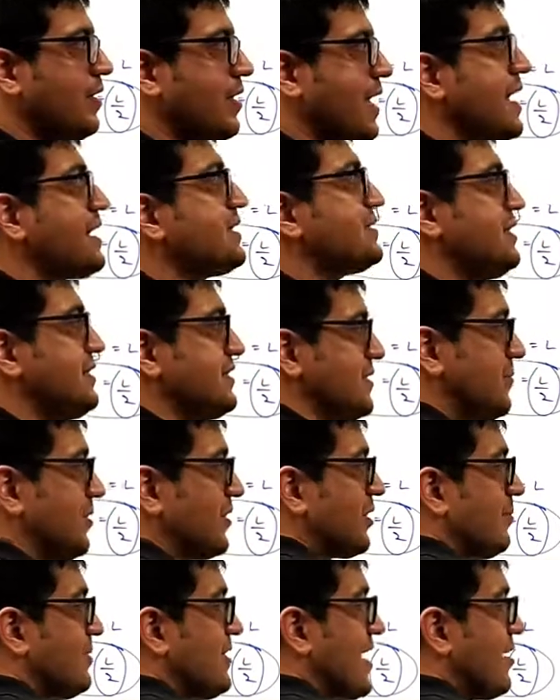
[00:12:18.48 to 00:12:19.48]
एक्स नीचे
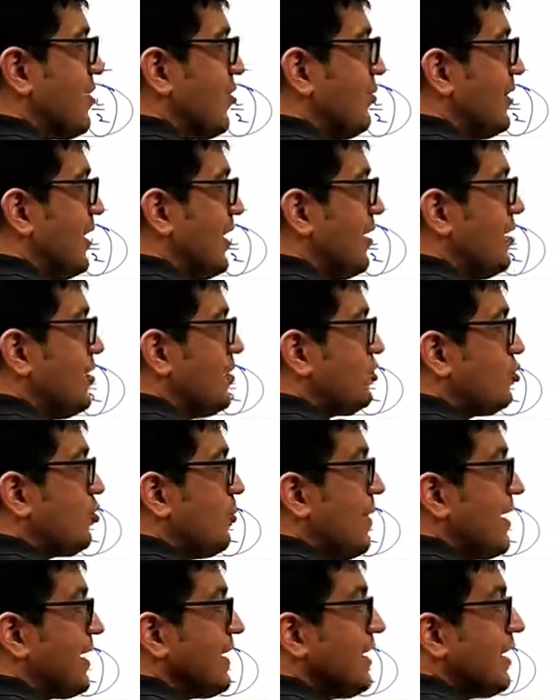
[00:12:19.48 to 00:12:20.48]
मतलब ये कहो ना
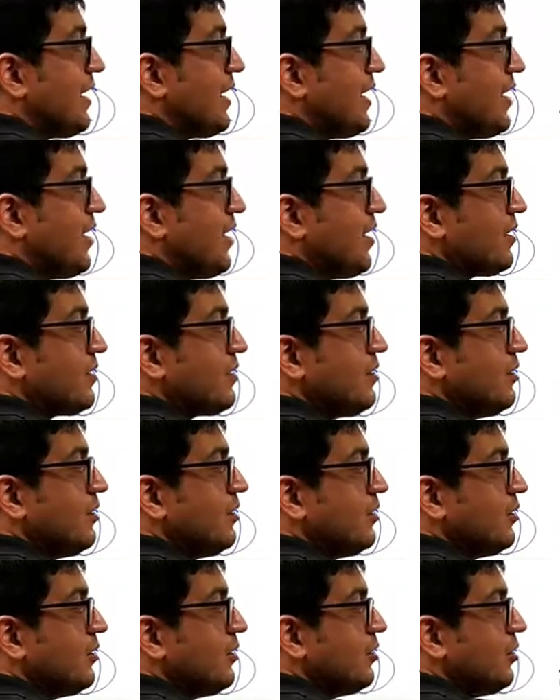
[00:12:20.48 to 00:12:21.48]
तुम्हारी आंख
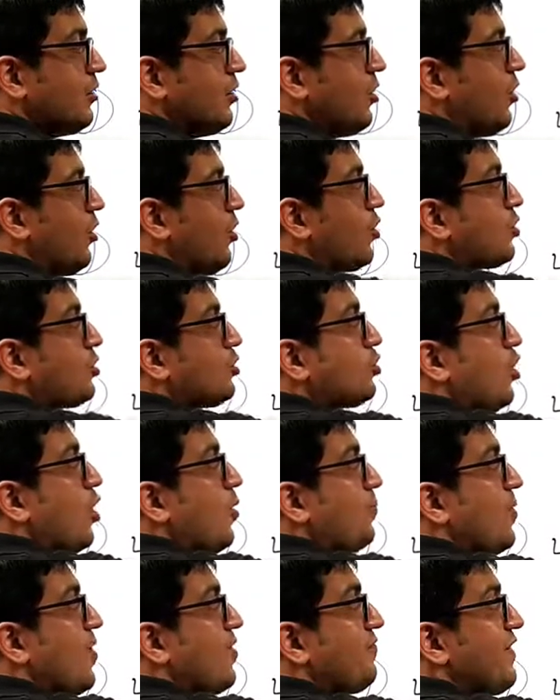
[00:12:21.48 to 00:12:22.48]
और
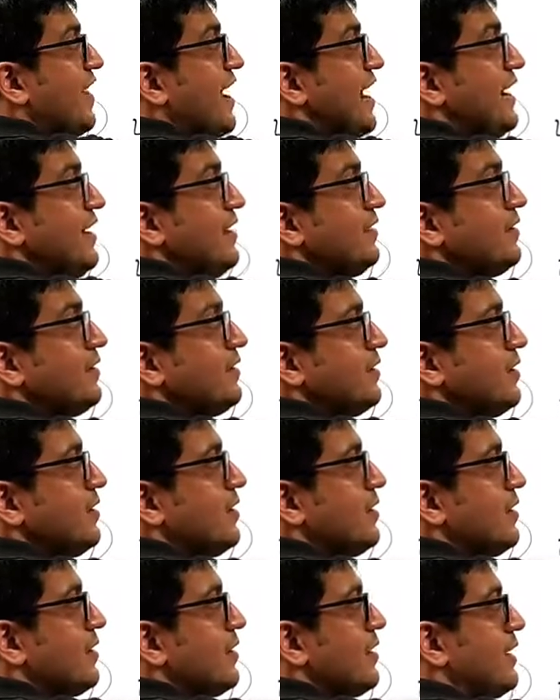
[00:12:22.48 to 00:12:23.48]
टॉप ऑफ हेड
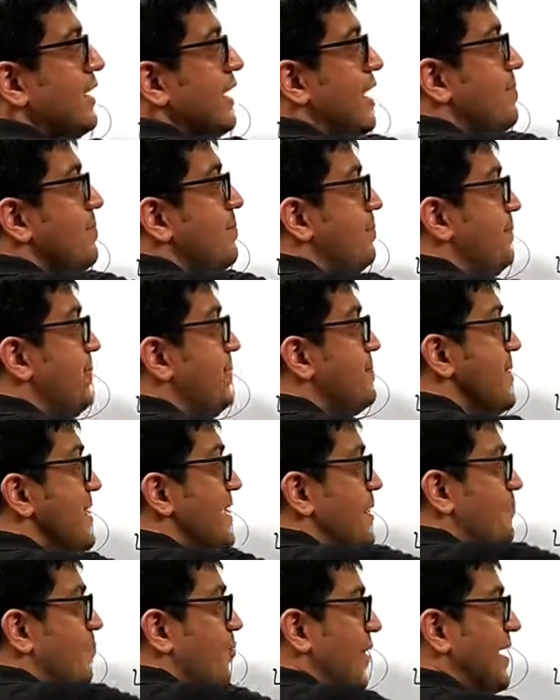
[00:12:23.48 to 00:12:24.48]
के
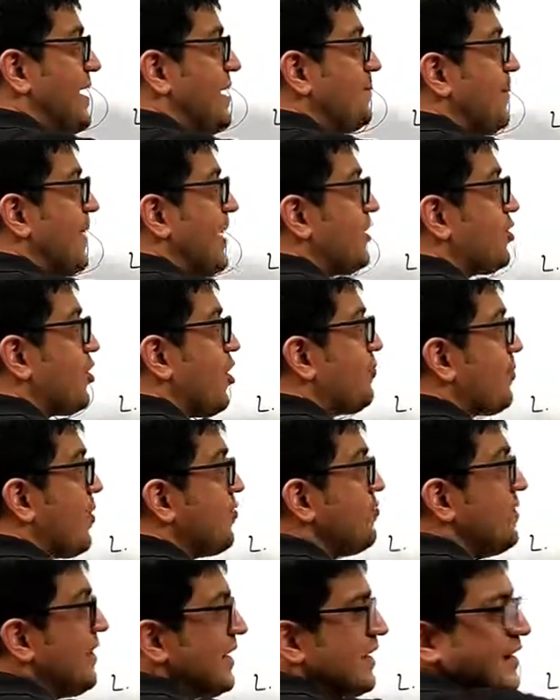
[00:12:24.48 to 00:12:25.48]
मिड पॉइंट पे टॉप ऑफ
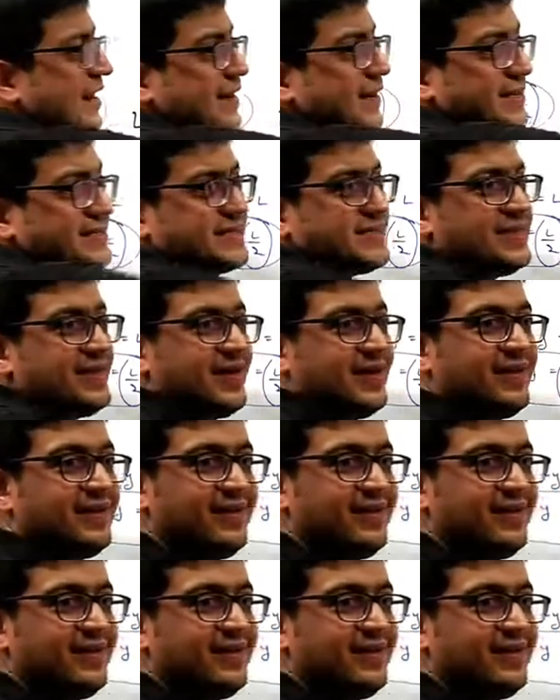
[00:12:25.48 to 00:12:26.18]
मिरर आना चाहिए